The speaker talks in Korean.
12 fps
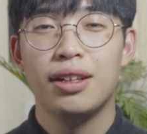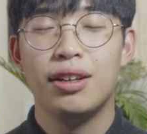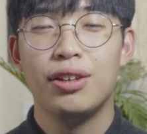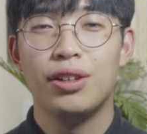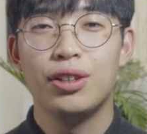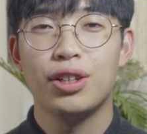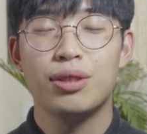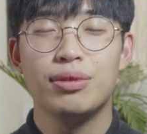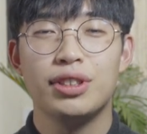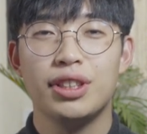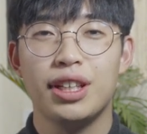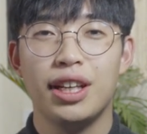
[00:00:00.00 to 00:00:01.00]
어,
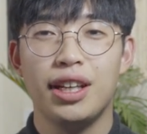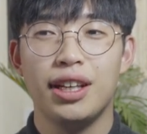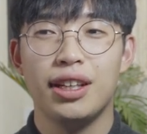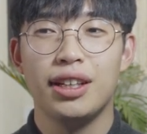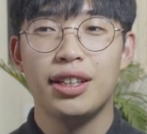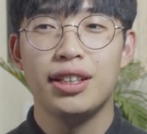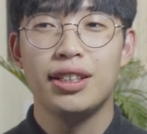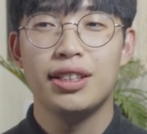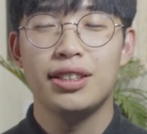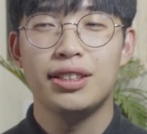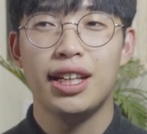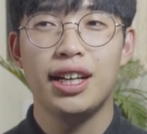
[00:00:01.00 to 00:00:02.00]
여러분들께
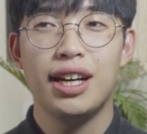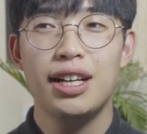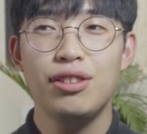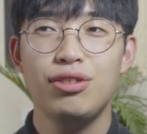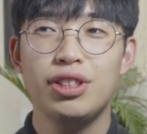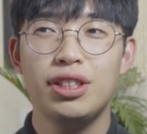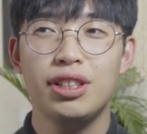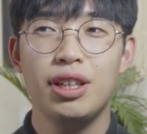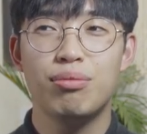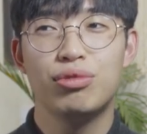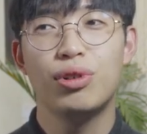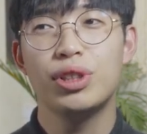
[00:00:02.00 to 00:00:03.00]
제가 할 수 있는
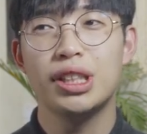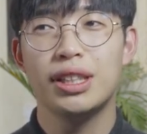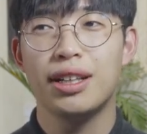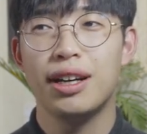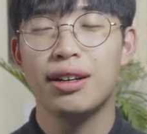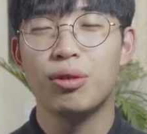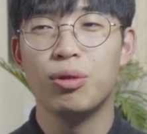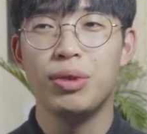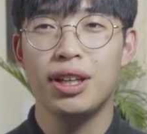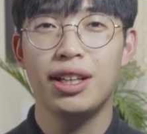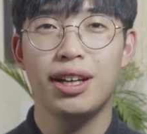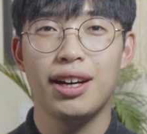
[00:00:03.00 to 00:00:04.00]
게 무엇일까
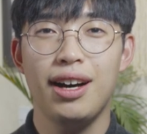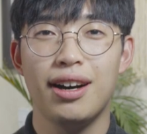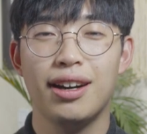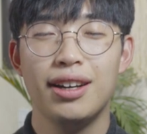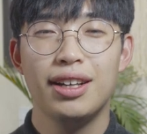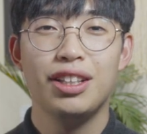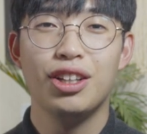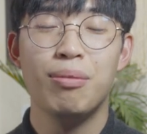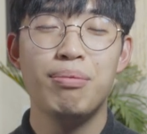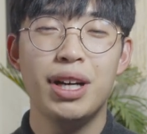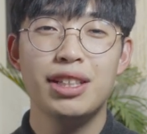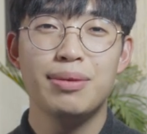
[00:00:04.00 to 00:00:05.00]
고민하다가
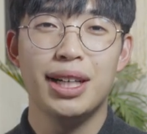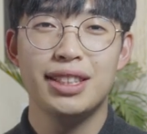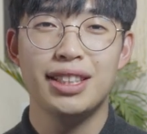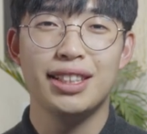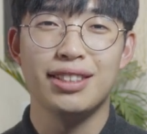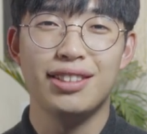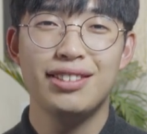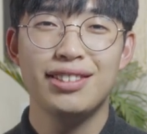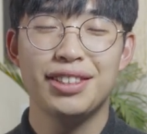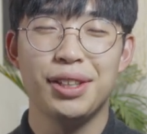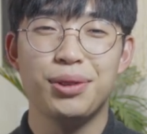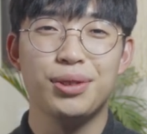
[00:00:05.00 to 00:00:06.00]
연말을 맞이해서
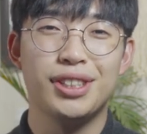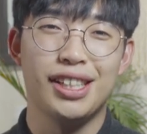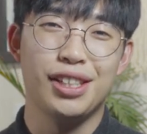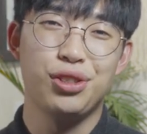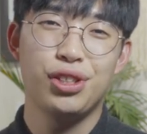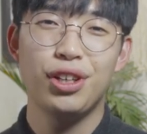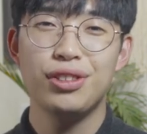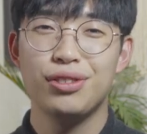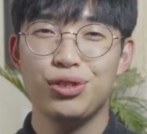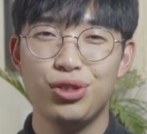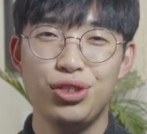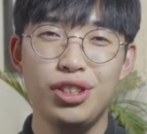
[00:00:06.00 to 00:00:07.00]
그리고 제
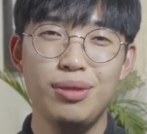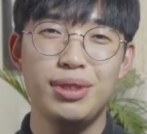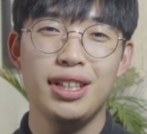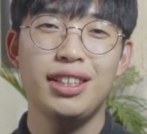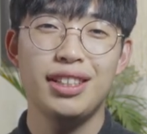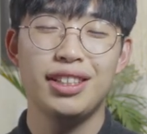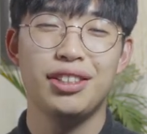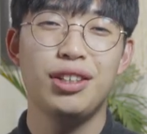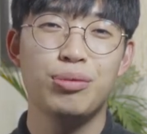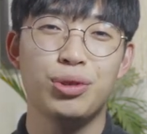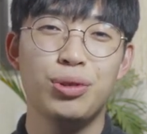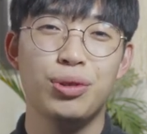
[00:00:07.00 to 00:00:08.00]
첫 수입이 생긴
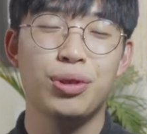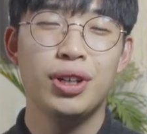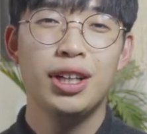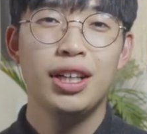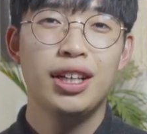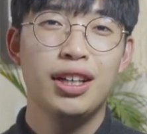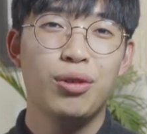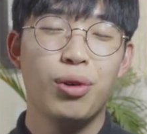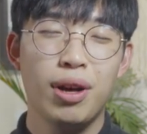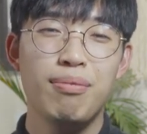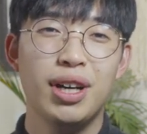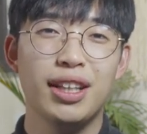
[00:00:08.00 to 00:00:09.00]
기념으로
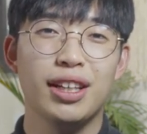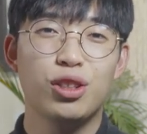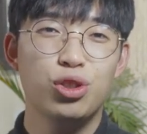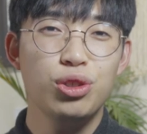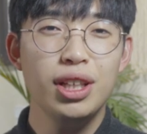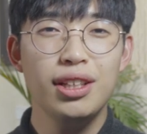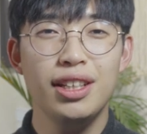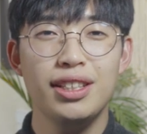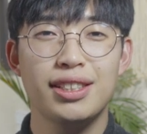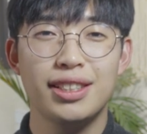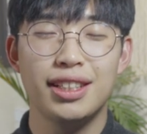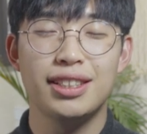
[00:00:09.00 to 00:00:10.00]
오랜만에 Q&A
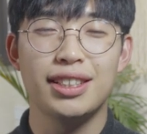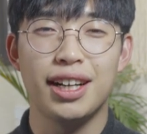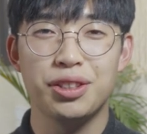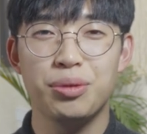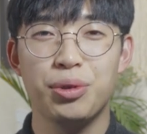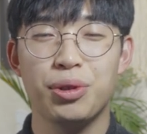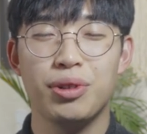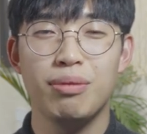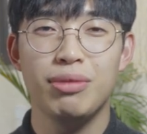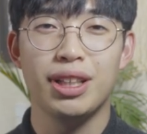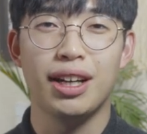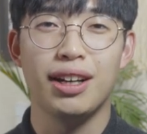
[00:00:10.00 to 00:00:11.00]
시간을 가져보려고
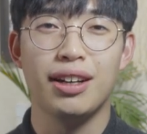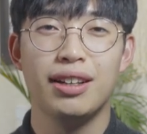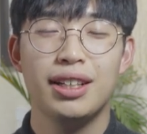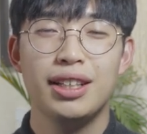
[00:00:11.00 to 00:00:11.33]
합니다.